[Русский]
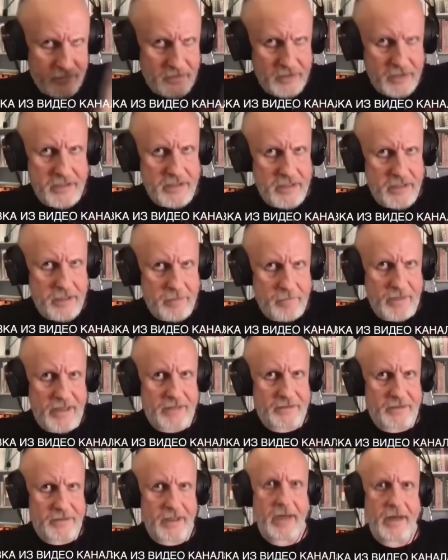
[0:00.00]
3,
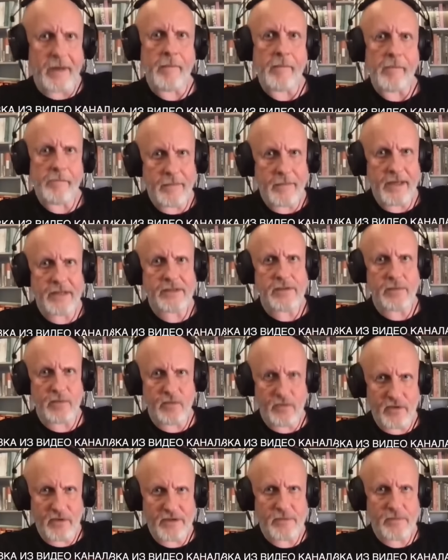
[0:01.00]
5, максимум
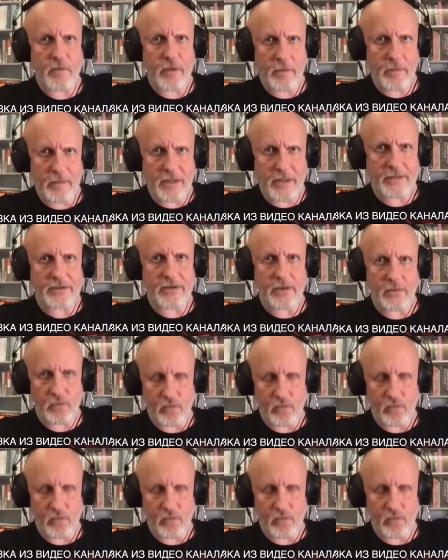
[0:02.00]
8 марта